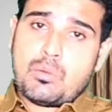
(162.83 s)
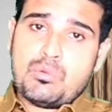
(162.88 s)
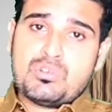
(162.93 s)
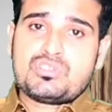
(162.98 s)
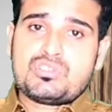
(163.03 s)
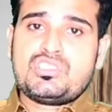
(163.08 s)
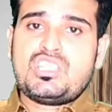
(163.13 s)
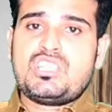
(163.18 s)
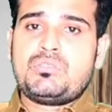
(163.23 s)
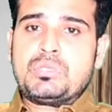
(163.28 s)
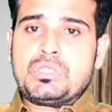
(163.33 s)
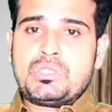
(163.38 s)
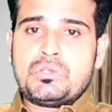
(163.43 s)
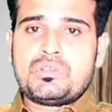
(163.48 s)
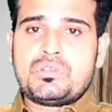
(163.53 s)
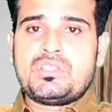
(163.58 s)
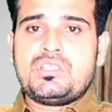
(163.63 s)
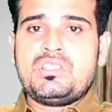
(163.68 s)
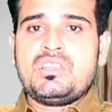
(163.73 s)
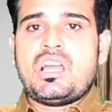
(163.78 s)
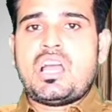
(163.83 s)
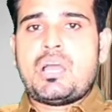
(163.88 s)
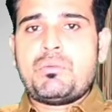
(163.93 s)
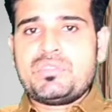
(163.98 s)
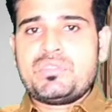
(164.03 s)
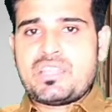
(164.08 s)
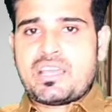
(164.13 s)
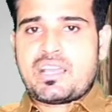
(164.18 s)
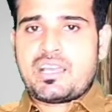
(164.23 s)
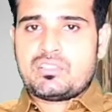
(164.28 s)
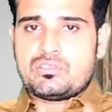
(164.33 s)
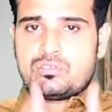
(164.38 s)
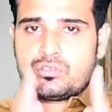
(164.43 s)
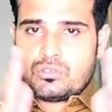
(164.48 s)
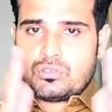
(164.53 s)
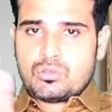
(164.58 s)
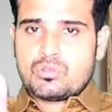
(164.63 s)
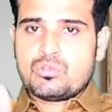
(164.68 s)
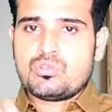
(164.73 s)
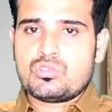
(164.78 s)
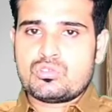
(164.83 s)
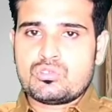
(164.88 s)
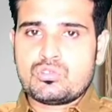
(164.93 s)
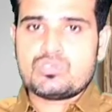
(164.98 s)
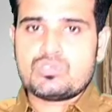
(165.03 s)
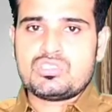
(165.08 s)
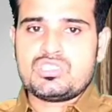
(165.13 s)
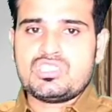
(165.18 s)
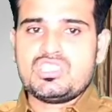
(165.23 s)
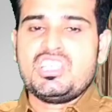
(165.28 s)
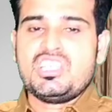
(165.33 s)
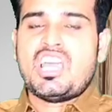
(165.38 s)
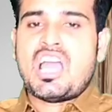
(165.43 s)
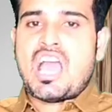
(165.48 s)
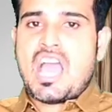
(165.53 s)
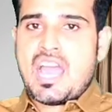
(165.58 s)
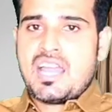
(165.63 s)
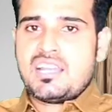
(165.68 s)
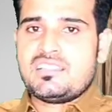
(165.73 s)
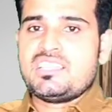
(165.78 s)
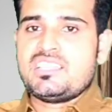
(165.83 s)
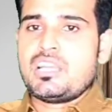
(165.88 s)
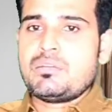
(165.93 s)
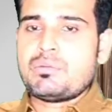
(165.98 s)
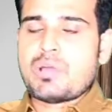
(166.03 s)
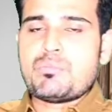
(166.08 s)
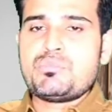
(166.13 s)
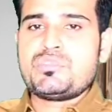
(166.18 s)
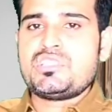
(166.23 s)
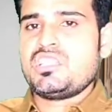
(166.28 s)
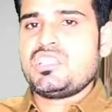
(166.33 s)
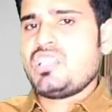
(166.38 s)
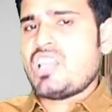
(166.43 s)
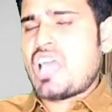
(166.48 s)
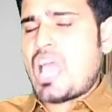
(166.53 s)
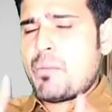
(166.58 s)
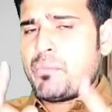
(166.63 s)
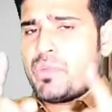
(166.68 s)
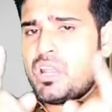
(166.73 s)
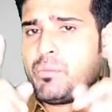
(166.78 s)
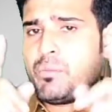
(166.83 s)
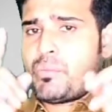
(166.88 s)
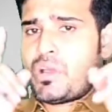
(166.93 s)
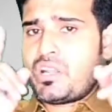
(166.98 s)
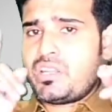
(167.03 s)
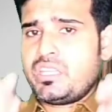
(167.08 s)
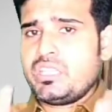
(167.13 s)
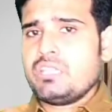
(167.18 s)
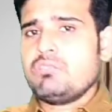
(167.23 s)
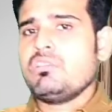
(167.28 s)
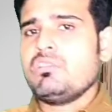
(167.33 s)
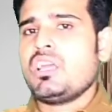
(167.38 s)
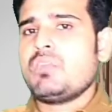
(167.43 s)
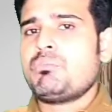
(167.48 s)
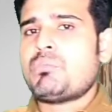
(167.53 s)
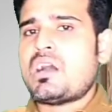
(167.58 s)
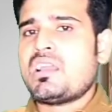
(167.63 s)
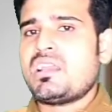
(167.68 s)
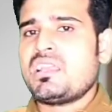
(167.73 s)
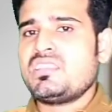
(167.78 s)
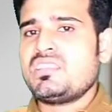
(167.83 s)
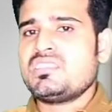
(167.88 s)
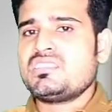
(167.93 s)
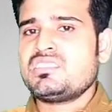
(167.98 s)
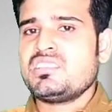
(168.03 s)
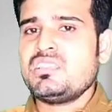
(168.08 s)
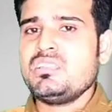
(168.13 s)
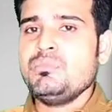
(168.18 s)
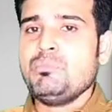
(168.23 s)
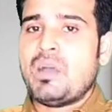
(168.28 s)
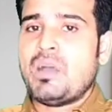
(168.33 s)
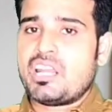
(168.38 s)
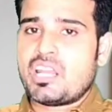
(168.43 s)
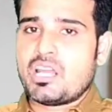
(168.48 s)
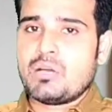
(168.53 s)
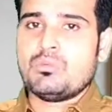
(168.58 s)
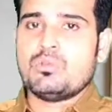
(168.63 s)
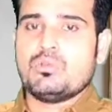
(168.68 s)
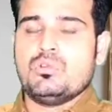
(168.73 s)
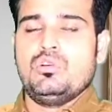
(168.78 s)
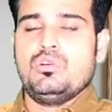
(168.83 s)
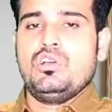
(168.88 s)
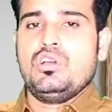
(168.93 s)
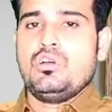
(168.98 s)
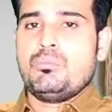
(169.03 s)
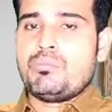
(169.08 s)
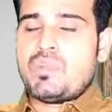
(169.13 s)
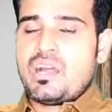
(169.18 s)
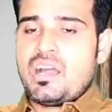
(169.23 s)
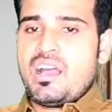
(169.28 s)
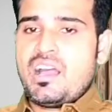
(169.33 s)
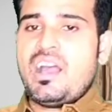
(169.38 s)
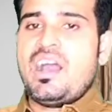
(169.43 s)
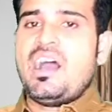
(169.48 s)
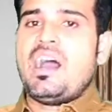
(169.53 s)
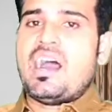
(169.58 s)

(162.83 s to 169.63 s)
অবশ্যই এই ভিডিওটি আমি দেখার জন্য অনুরোধ করছি আর যারা ভাবছেন আমরা পার্টিকুলার বাংলাদেশেই পাঠাবো বা